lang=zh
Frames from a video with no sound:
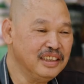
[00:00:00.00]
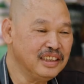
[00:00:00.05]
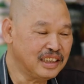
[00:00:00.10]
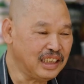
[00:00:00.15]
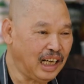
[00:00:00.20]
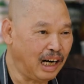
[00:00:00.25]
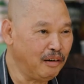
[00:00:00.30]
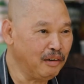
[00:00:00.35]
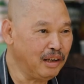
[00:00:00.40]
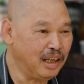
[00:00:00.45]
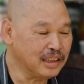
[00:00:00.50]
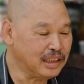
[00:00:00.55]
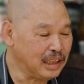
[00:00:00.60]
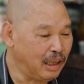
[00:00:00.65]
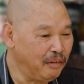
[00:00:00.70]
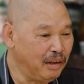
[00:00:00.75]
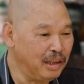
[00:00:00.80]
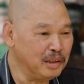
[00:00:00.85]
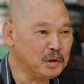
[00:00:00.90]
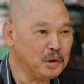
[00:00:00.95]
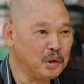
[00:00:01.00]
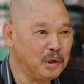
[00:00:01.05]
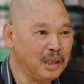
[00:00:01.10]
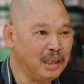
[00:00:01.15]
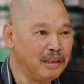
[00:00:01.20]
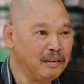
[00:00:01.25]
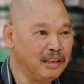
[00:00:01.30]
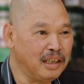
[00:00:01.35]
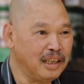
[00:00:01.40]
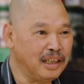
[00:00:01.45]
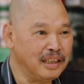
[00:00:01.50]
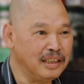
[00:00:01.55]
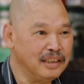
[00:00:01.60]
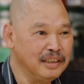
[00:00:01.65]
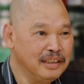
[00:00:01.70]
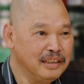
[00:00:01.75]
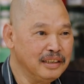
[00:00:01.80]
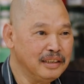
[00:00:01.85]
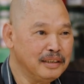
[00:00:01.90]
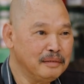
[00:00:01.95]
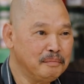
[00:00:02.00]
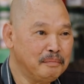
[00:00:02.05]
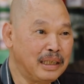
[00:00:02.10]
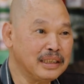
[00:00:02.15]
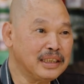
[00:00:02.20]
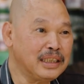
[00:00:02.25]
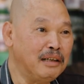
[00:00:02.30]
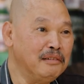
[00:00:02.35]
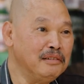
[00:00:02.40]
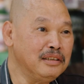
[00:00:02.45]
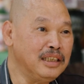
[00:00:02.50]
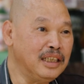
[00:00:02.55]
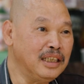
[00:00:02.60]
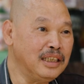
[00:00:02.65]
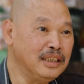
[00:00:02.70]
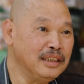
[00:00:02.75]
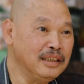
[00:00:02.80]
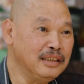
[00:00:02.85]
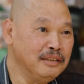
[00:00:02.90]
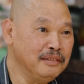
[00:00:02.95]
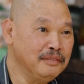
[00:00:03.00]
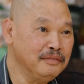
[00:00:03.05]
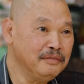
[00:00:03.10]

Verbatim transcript: 少了少很多了了，骂少一点了。